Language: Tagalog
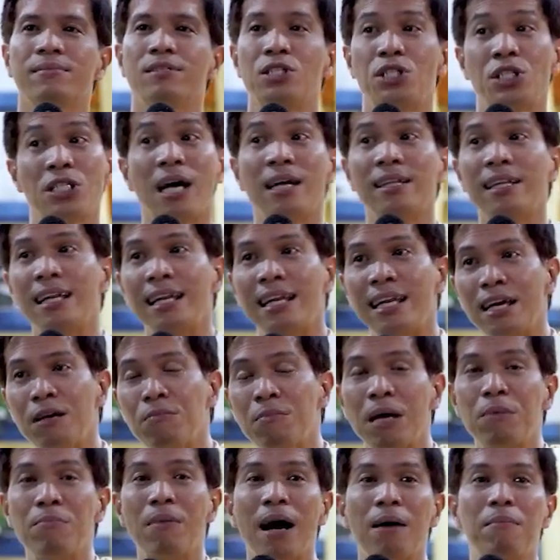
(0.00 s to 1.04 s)
suddenly
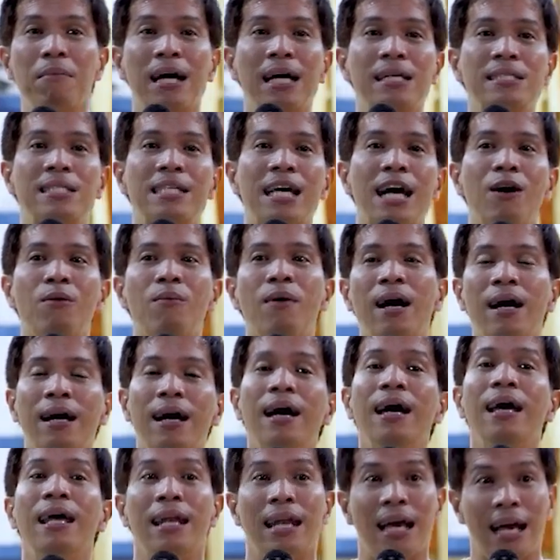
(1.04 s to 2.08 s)
may mga mag-asawang
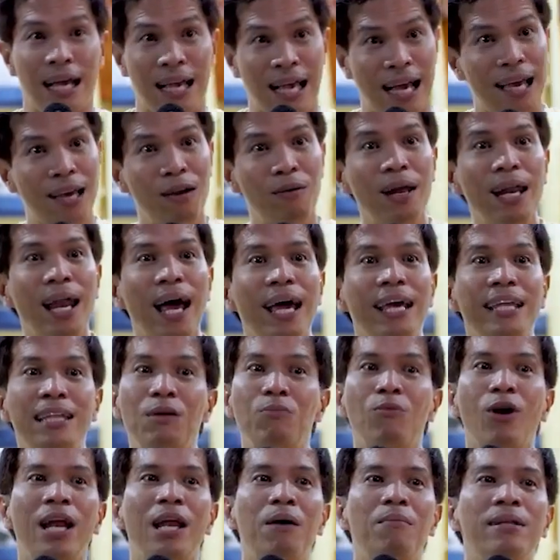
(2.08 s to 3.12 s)
nagkahiwala, hindi
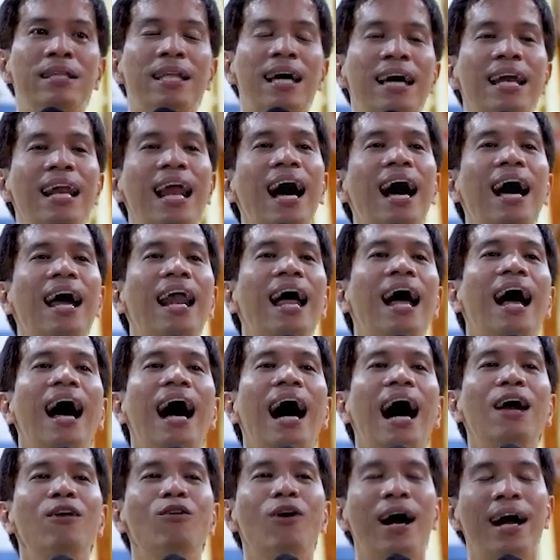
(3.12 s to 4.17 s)
mo alam ang dahilan.
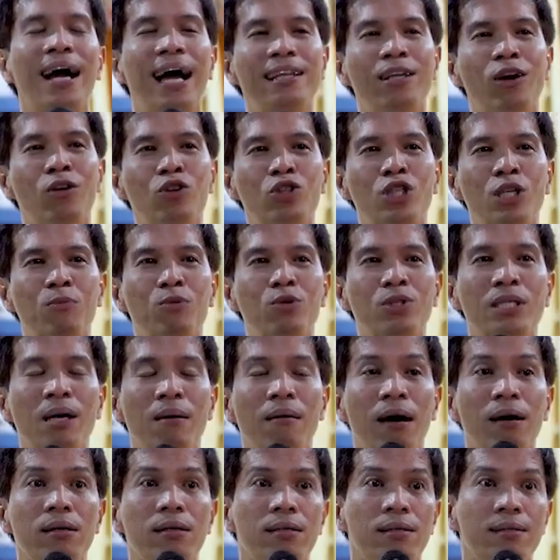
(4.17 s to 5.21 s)
Ano agad ang
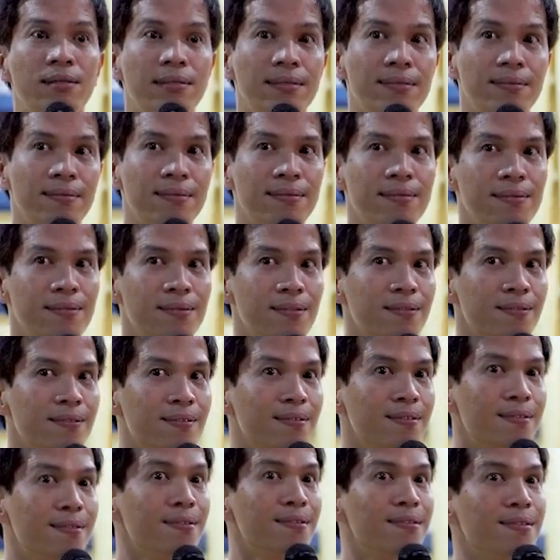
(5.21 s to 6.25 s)
usap-usap?
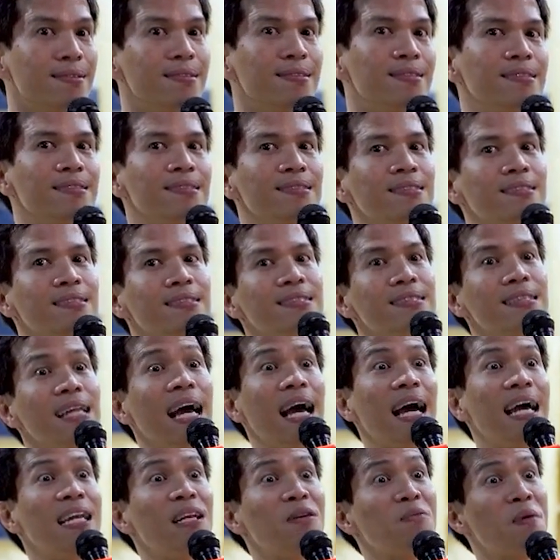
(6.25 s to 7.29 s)
Siguro,
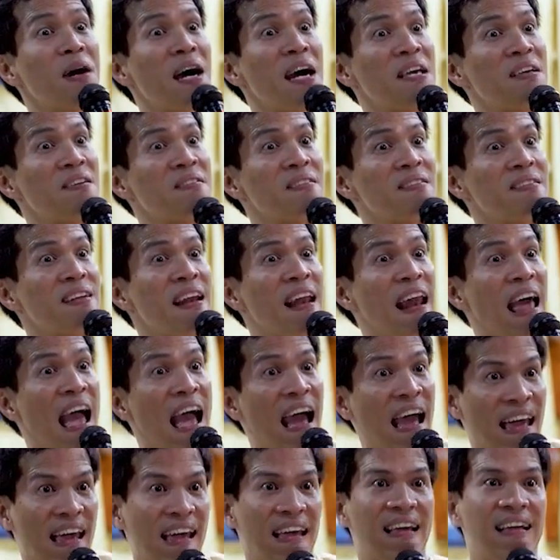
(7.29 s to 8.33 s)
nangaliwa yung
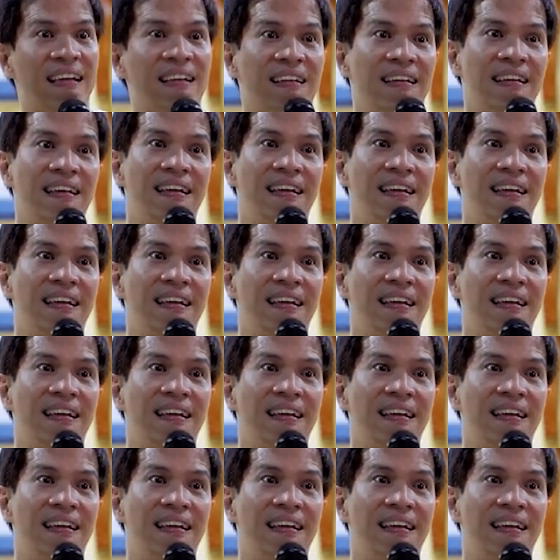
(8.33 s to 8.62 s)
lalaki